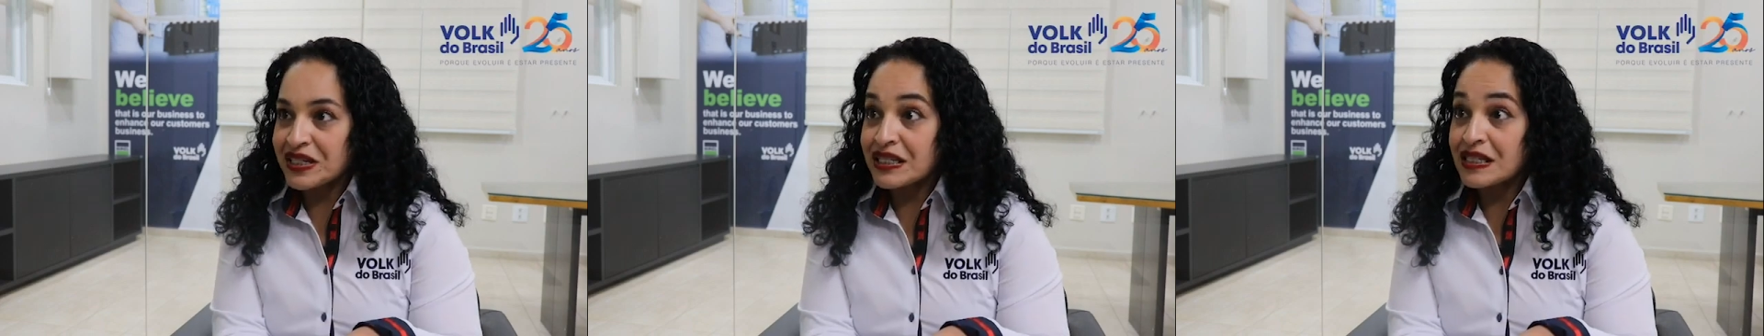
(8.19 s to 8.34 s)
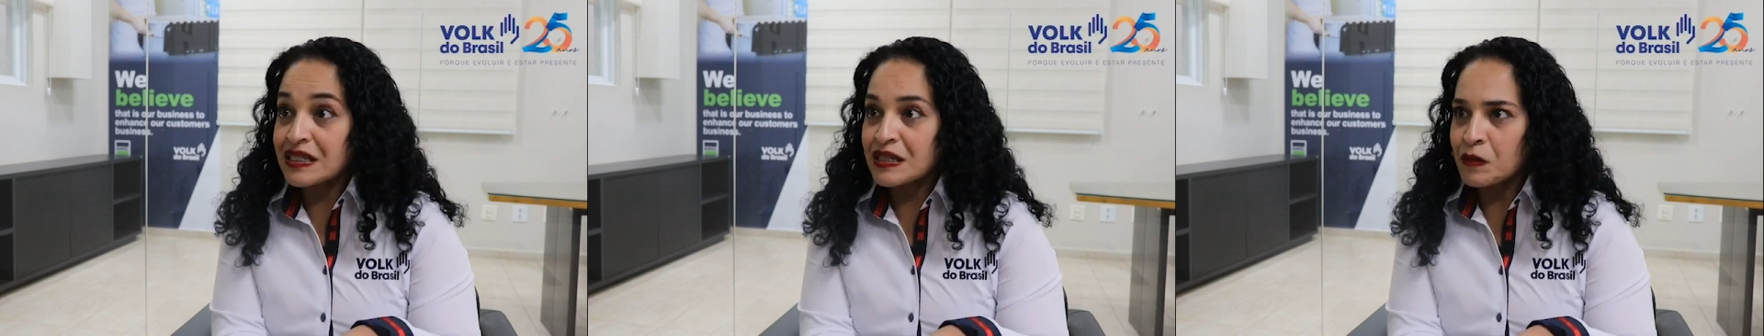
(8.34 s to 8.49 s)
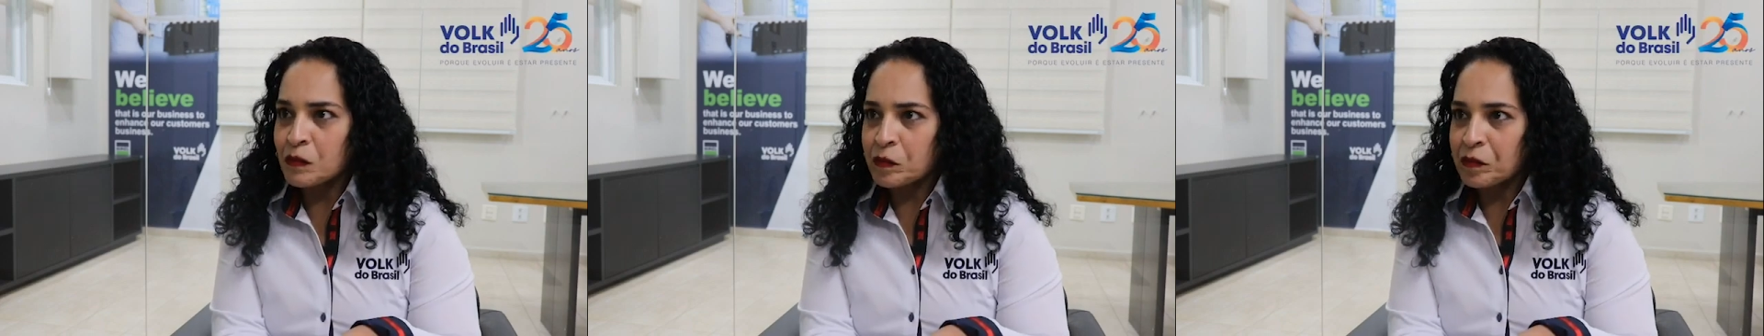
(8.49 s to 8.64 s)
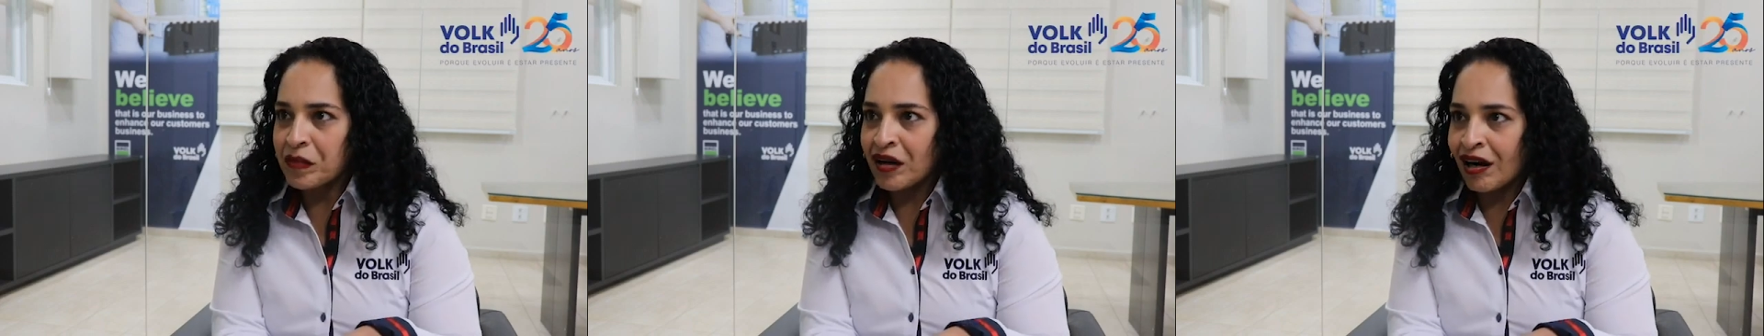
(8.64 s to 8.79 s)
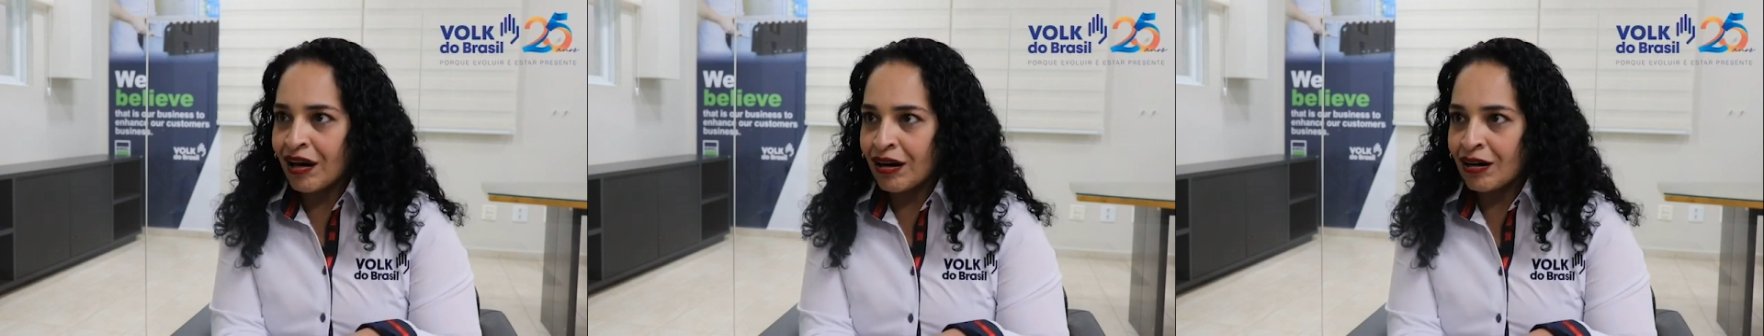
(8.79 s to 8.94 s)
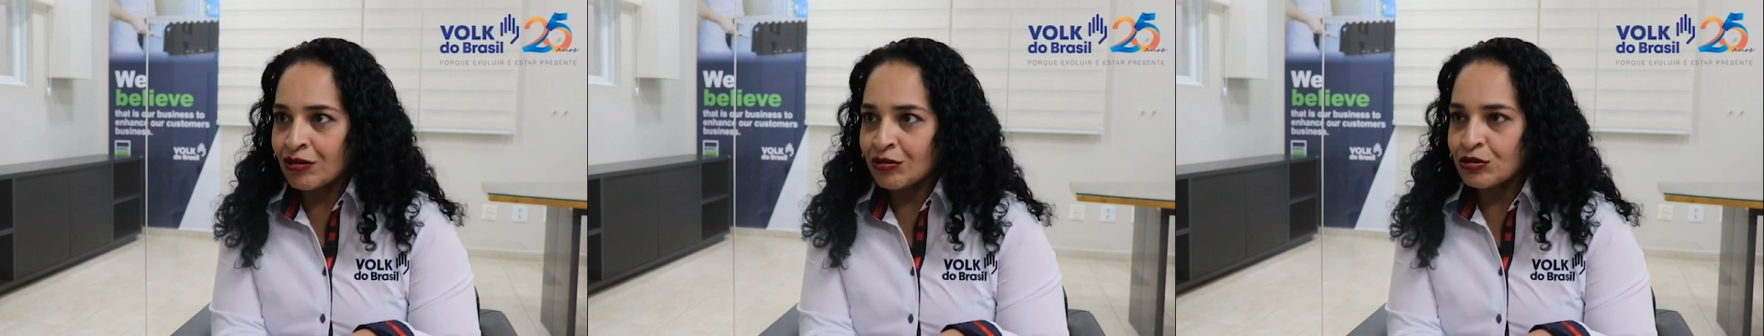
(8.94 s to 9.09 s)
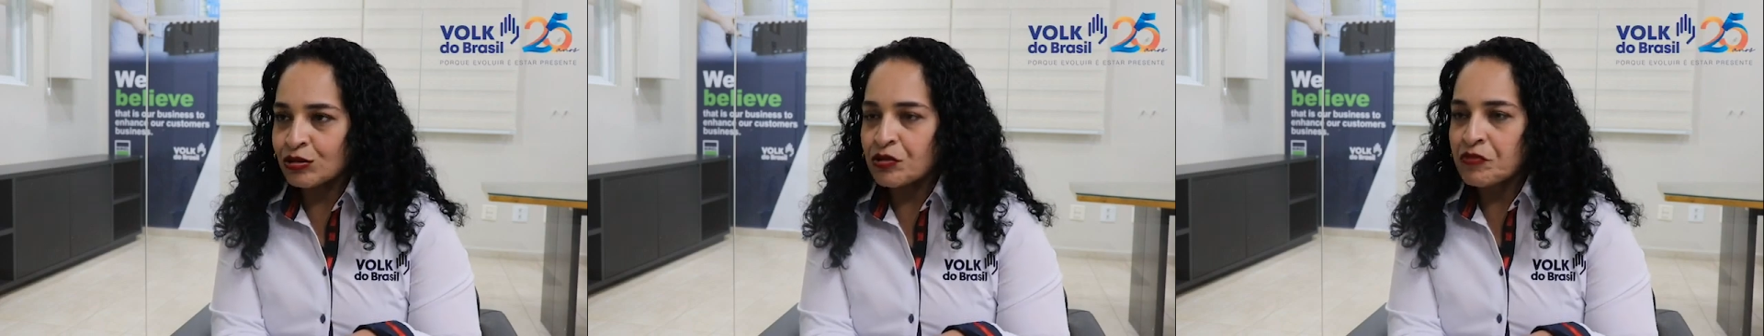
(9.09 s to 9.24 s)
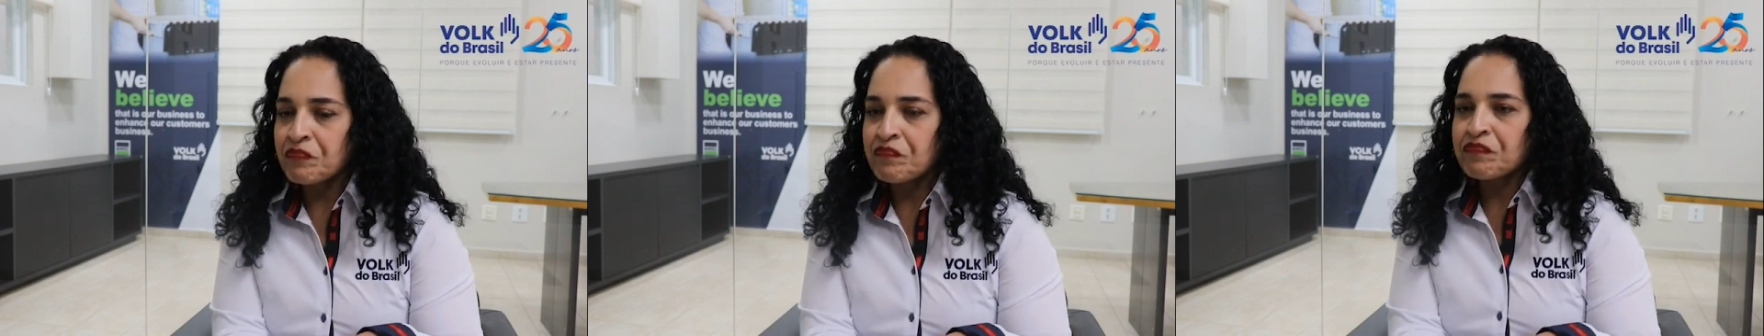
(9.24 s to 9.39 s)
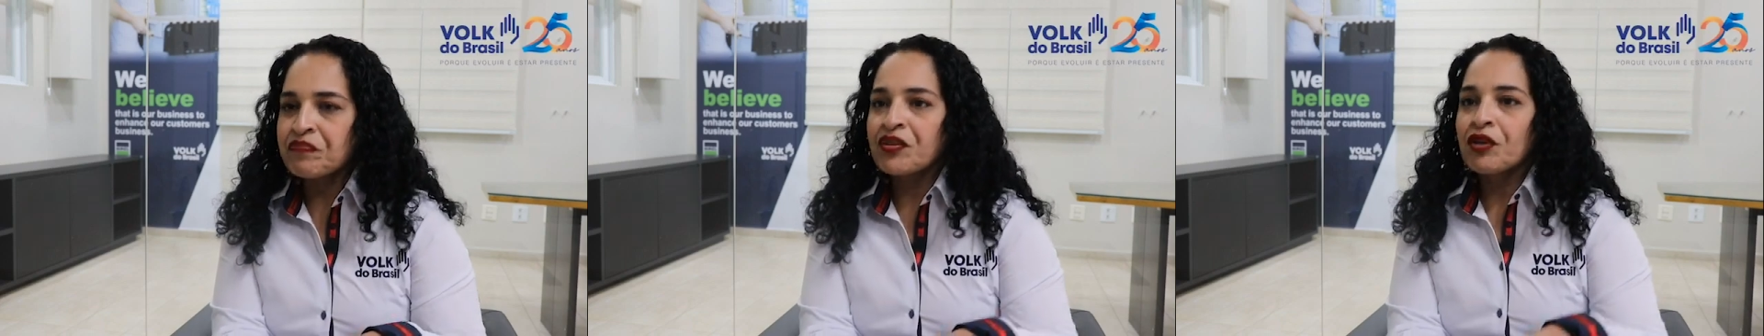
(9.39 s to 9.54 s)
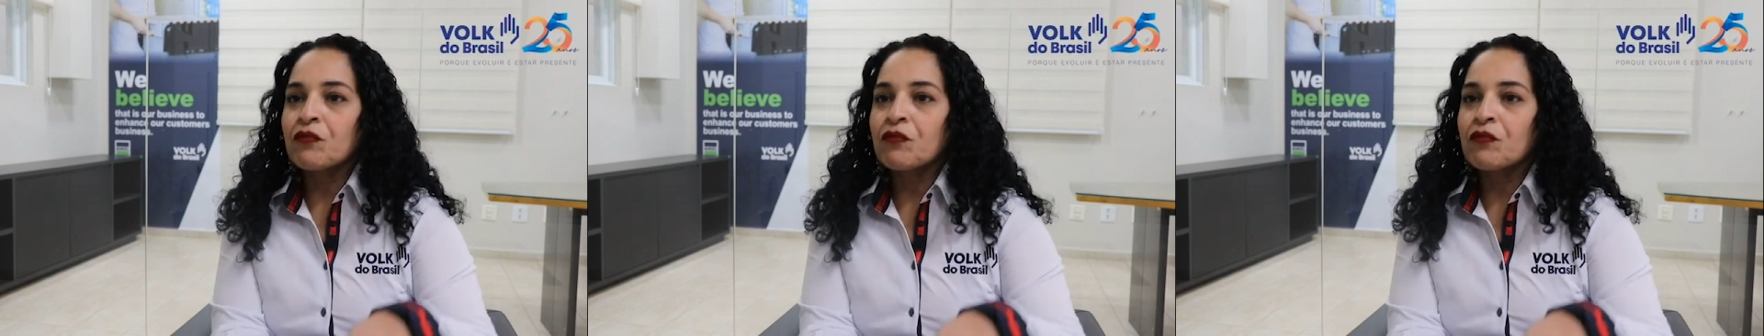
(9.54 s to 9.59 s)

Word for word: em São Paulo,